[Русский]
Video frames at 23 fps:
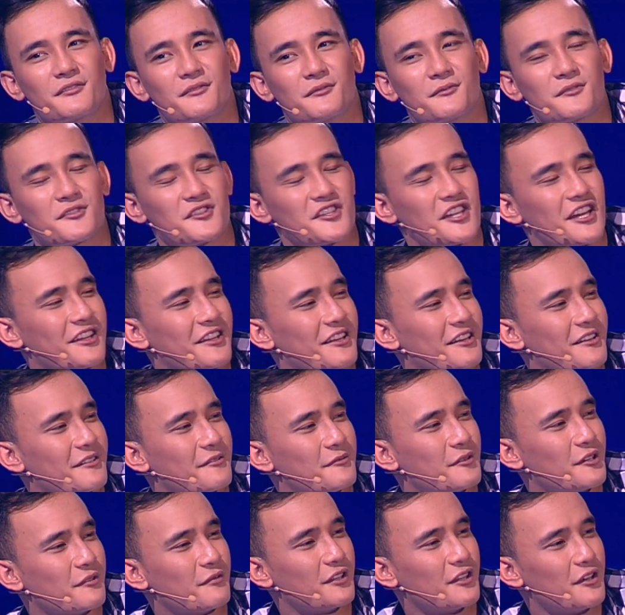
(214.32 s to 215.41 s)
Вот, Жанна,
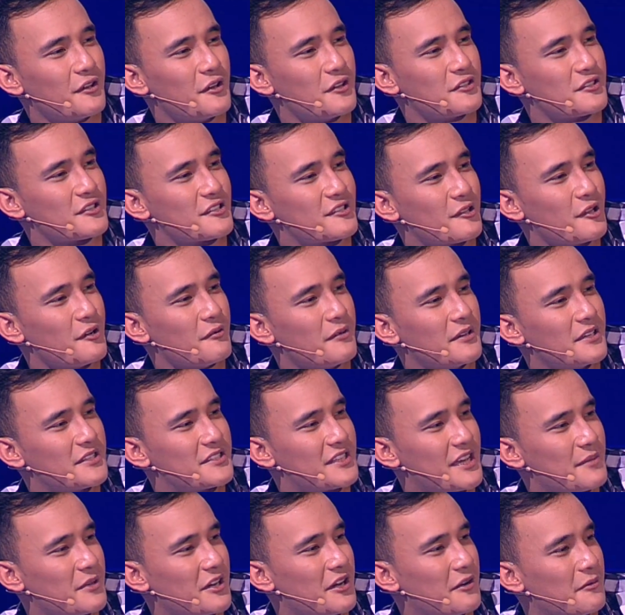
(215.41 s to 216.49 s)
вот вы даете слово и
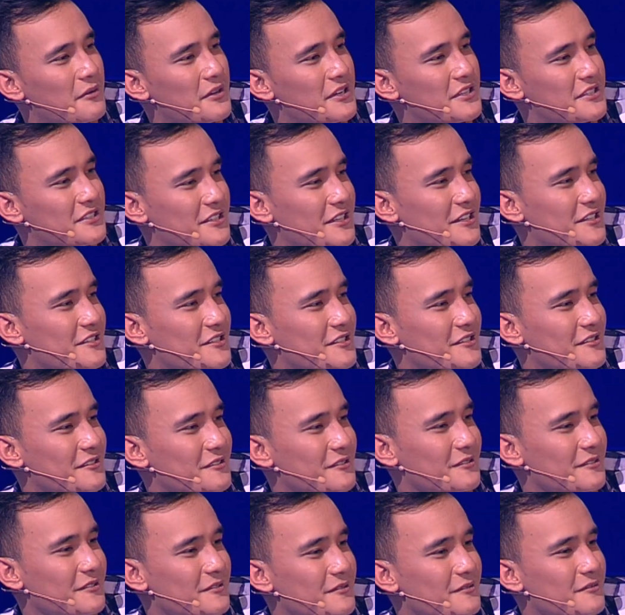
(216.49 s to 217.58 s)
сами говорите дальше.
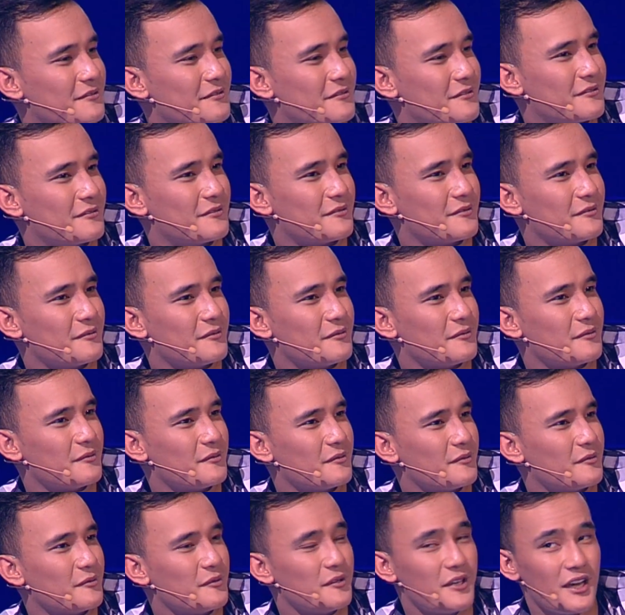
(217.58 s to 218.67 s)
Ну просто у него
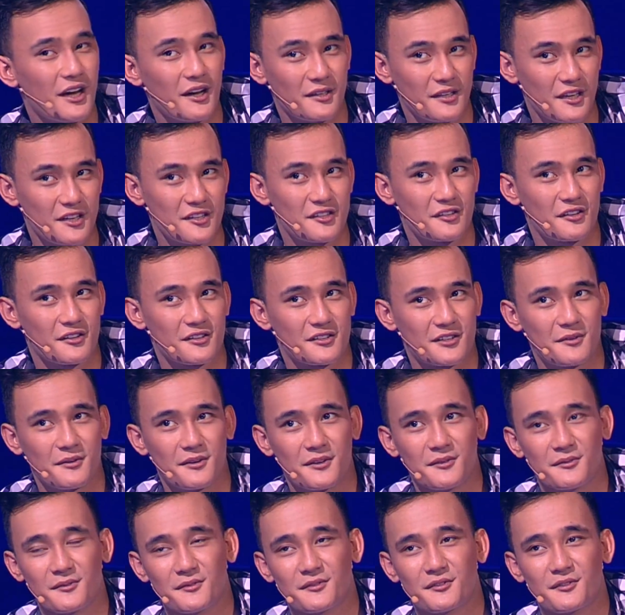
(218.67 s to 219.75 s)
энергия. Ну я, я же
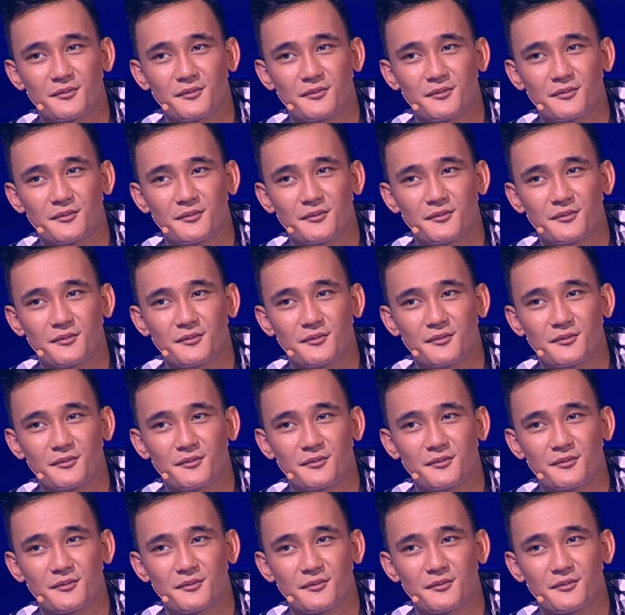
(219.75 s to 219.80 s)
разговариваю с